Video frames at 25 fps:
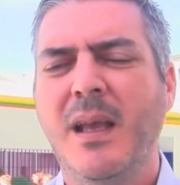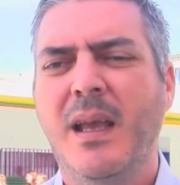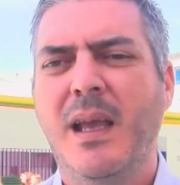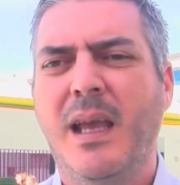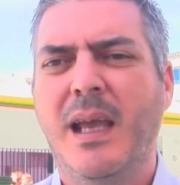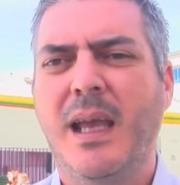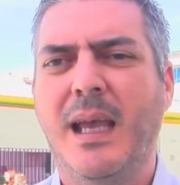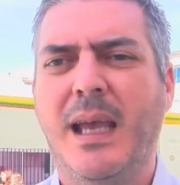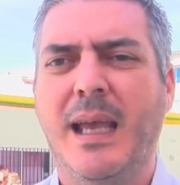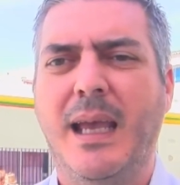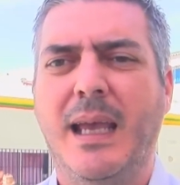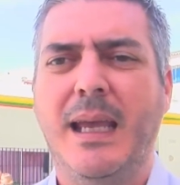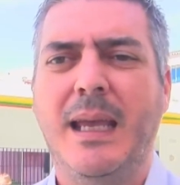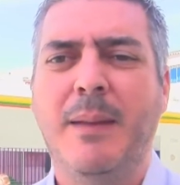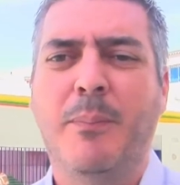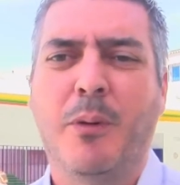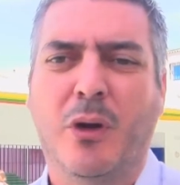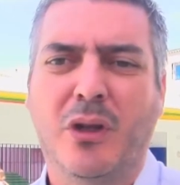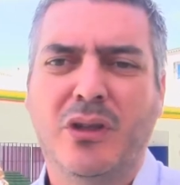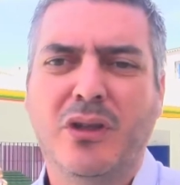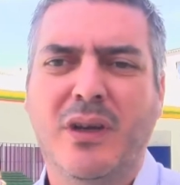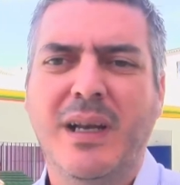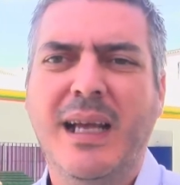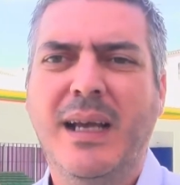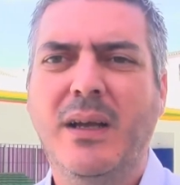eh, y
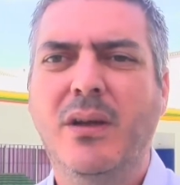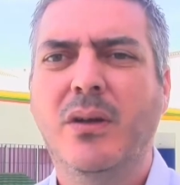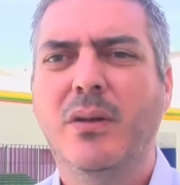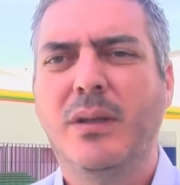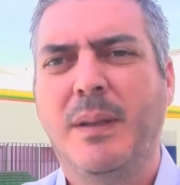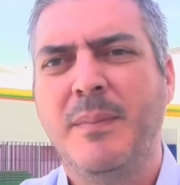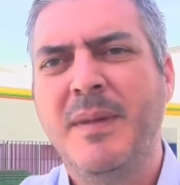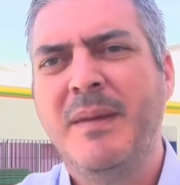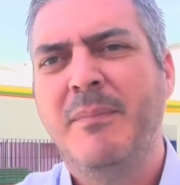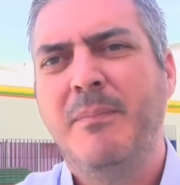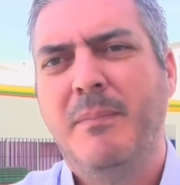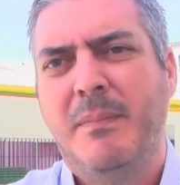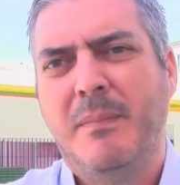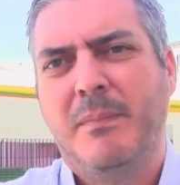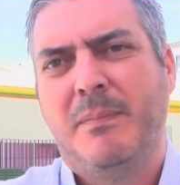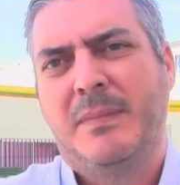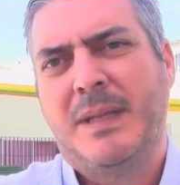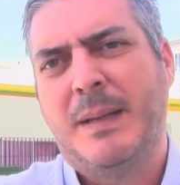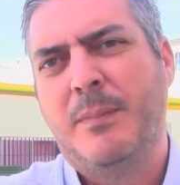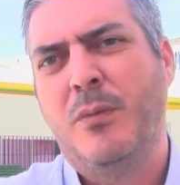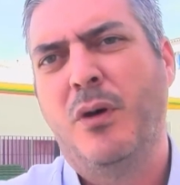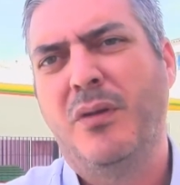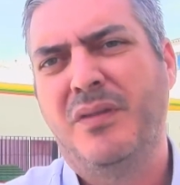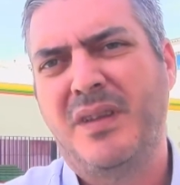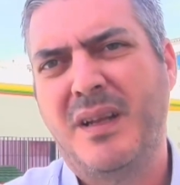por otro lado también
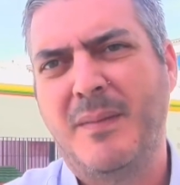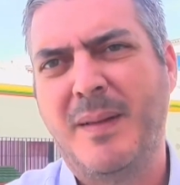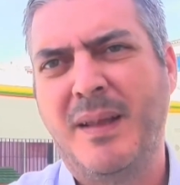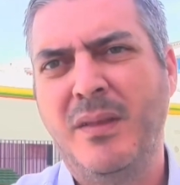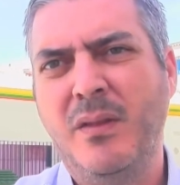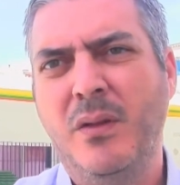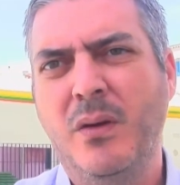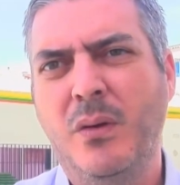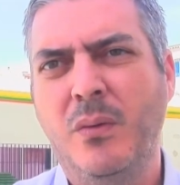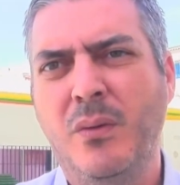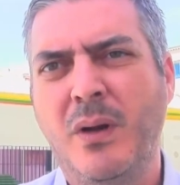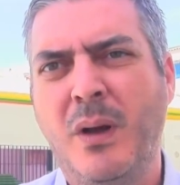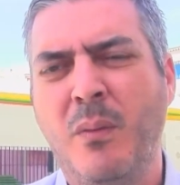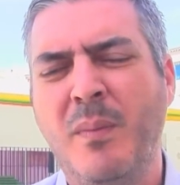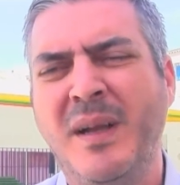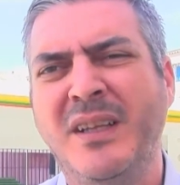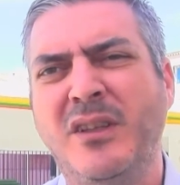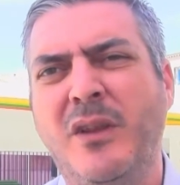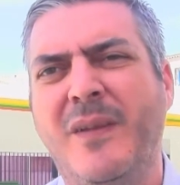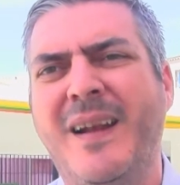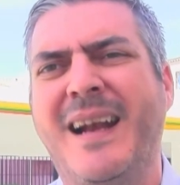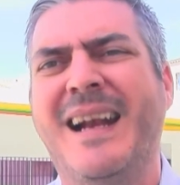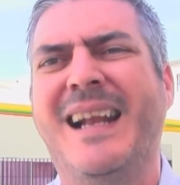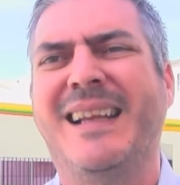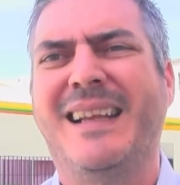estamos observando un
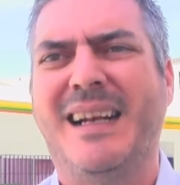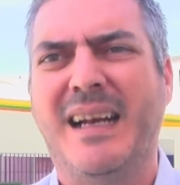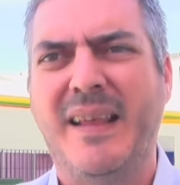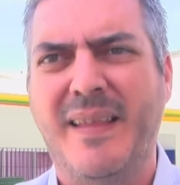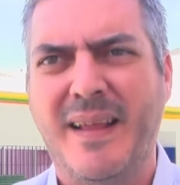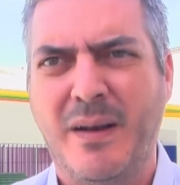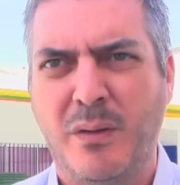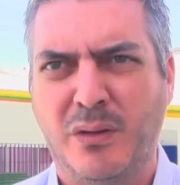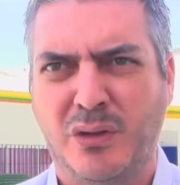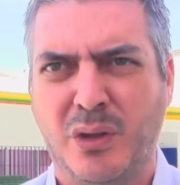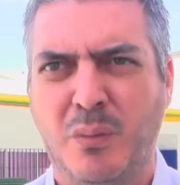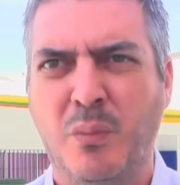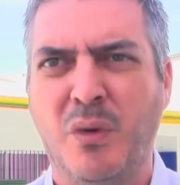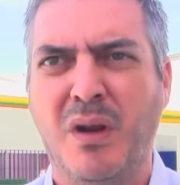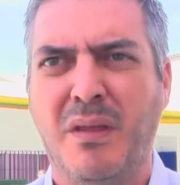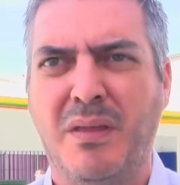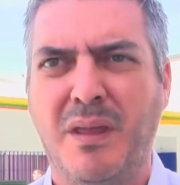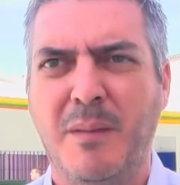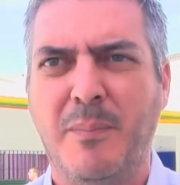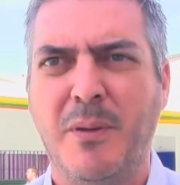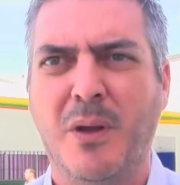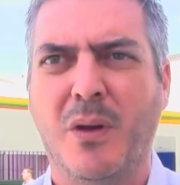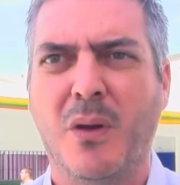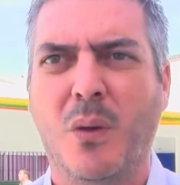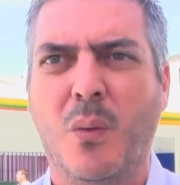aumento de la natalidad en nuestro
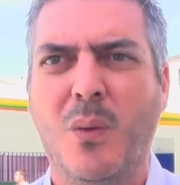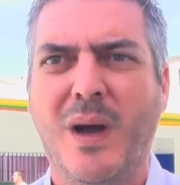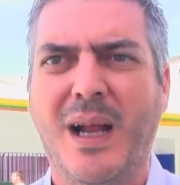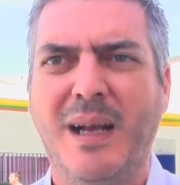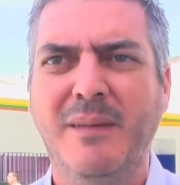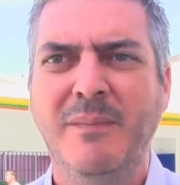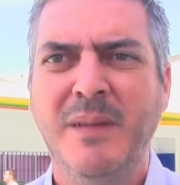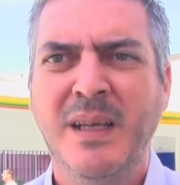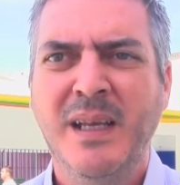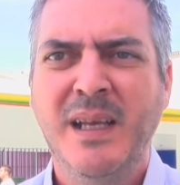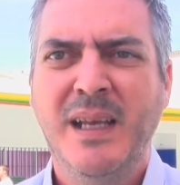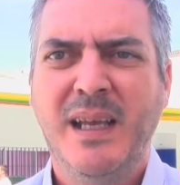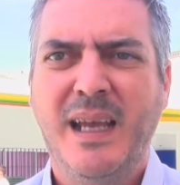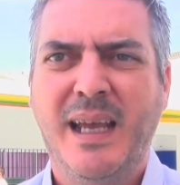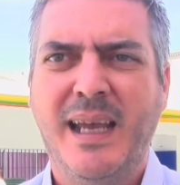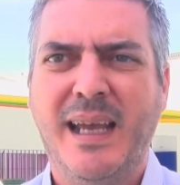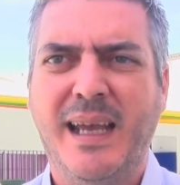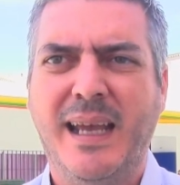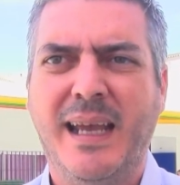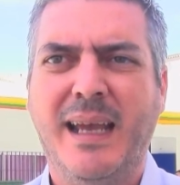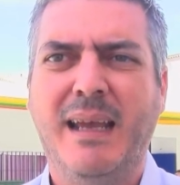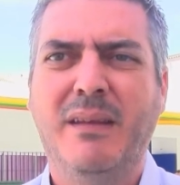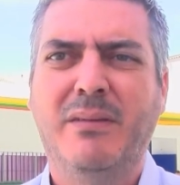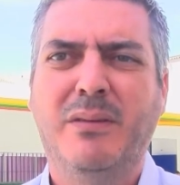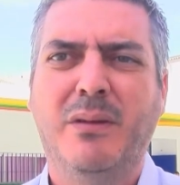municipio, lo cual
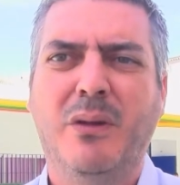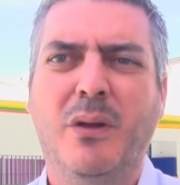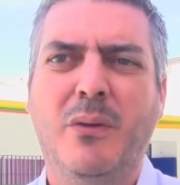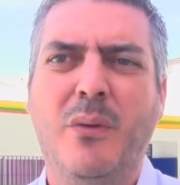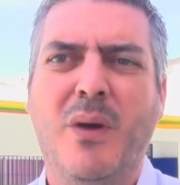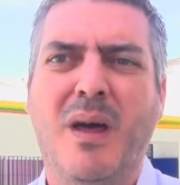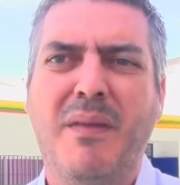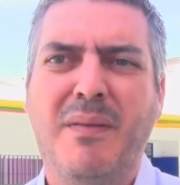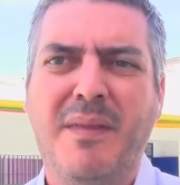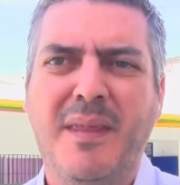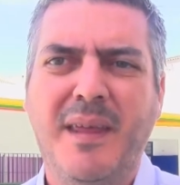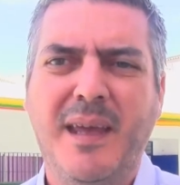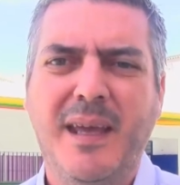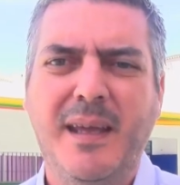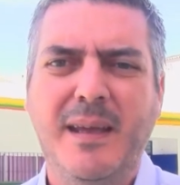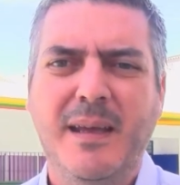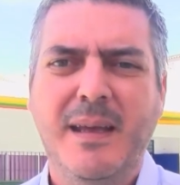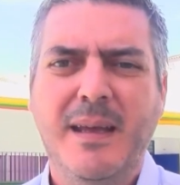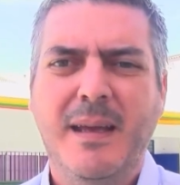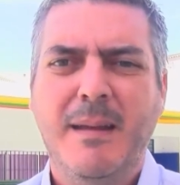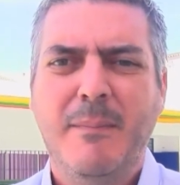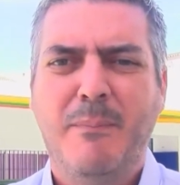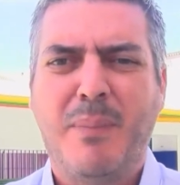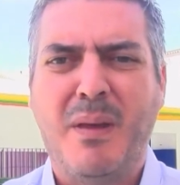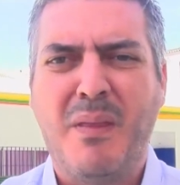eh, eso nos hace
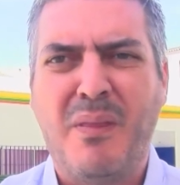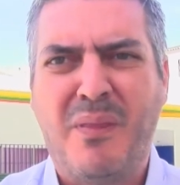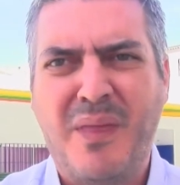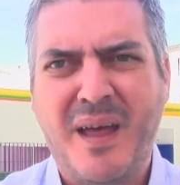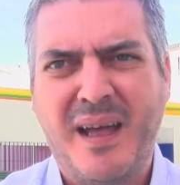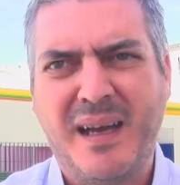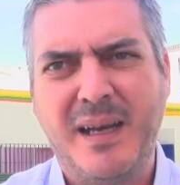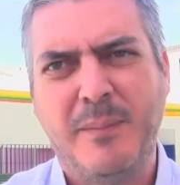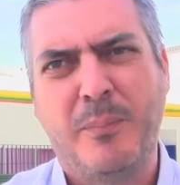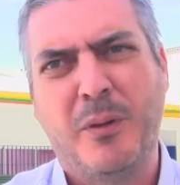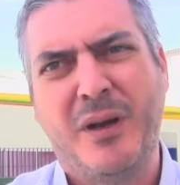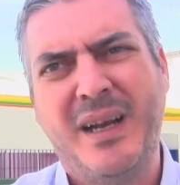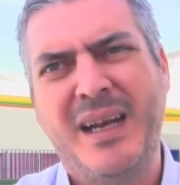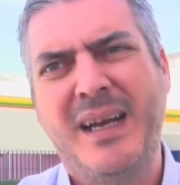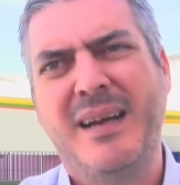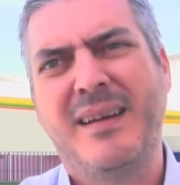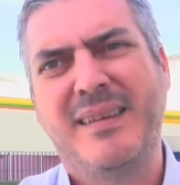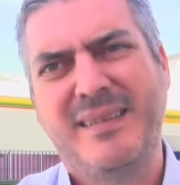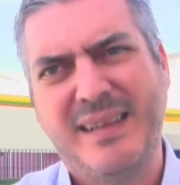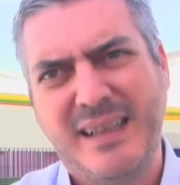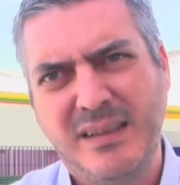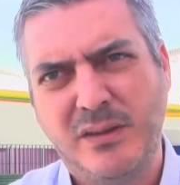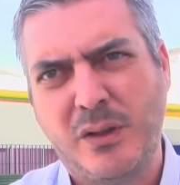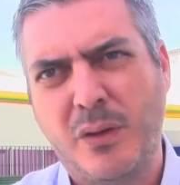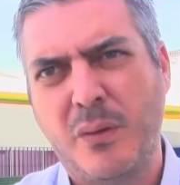pensar y poner en el
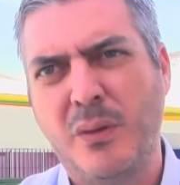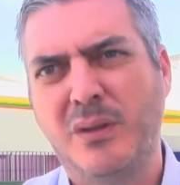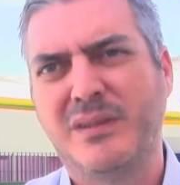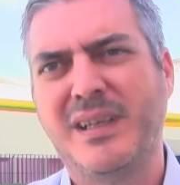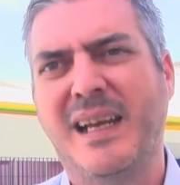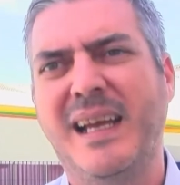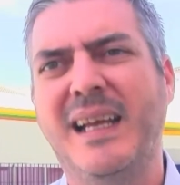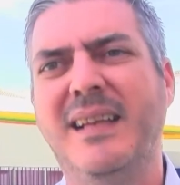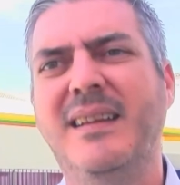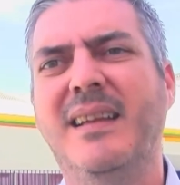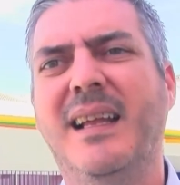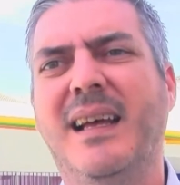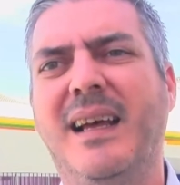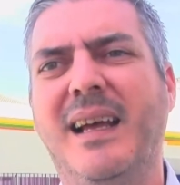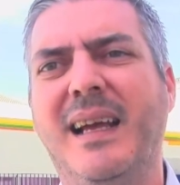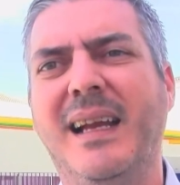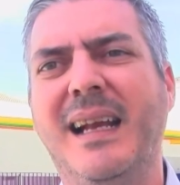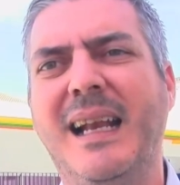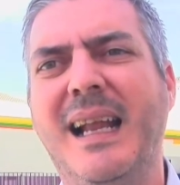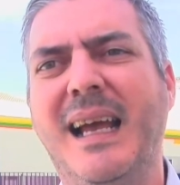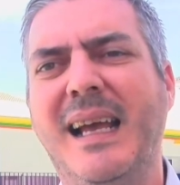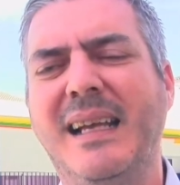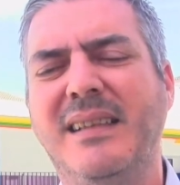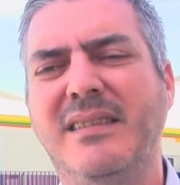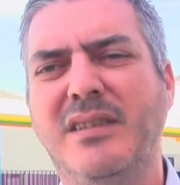centro de nuestra agenda
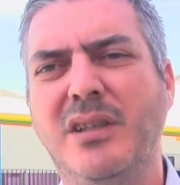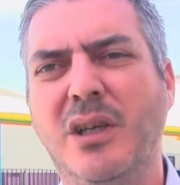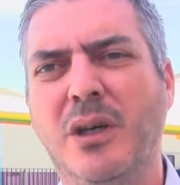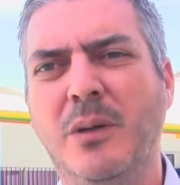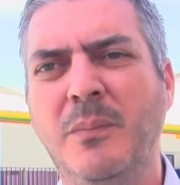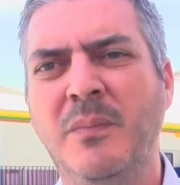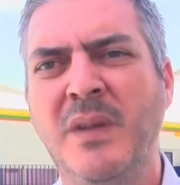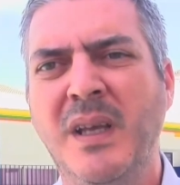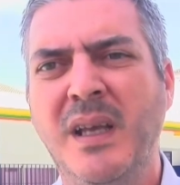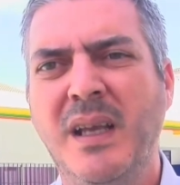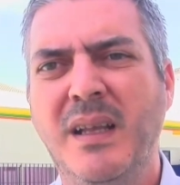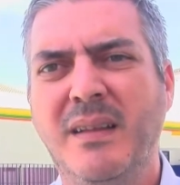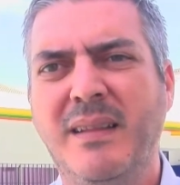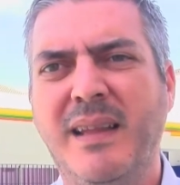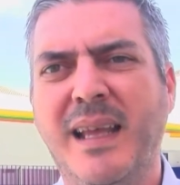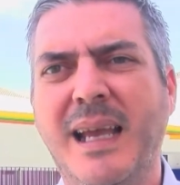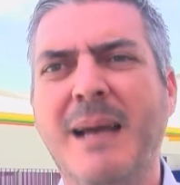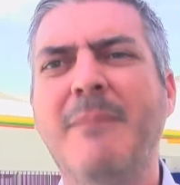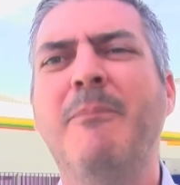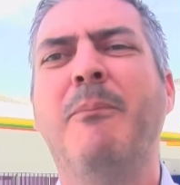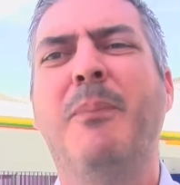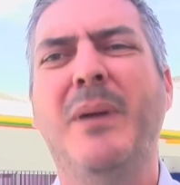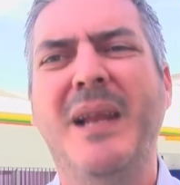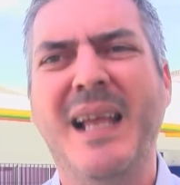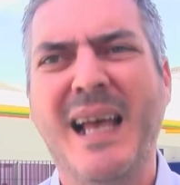en la gestión de
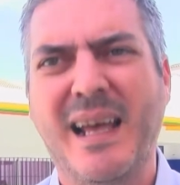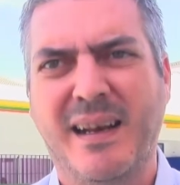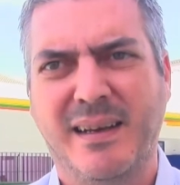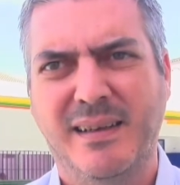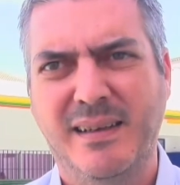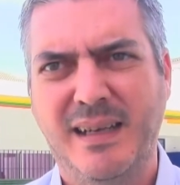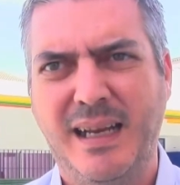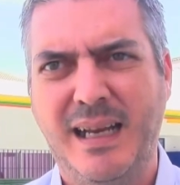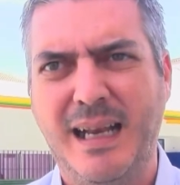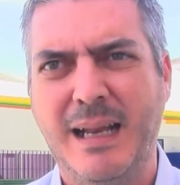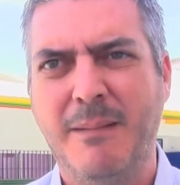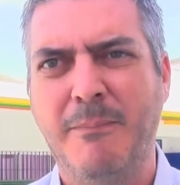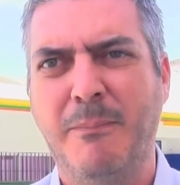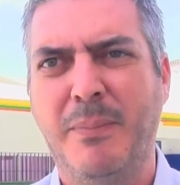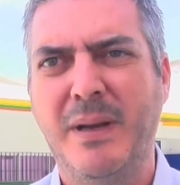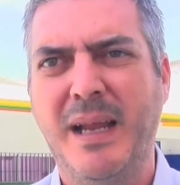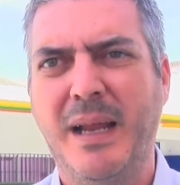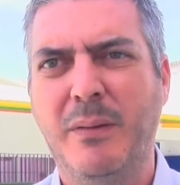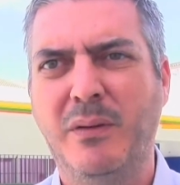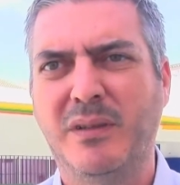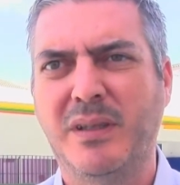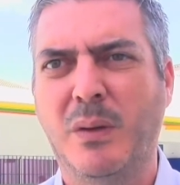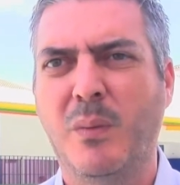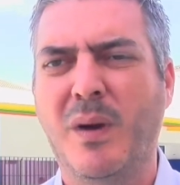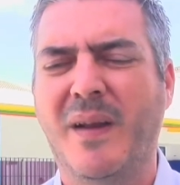ampliar,
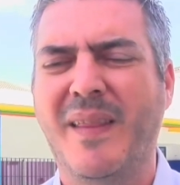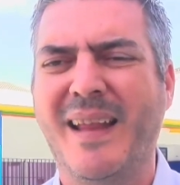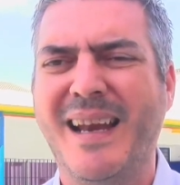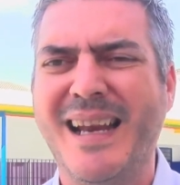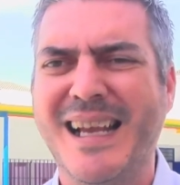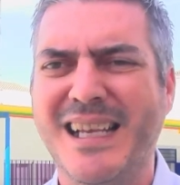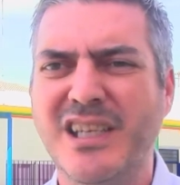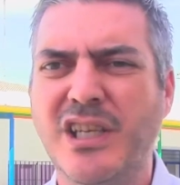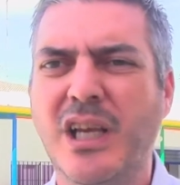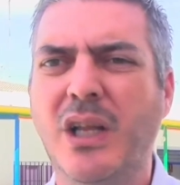ampliar nuestra guardería.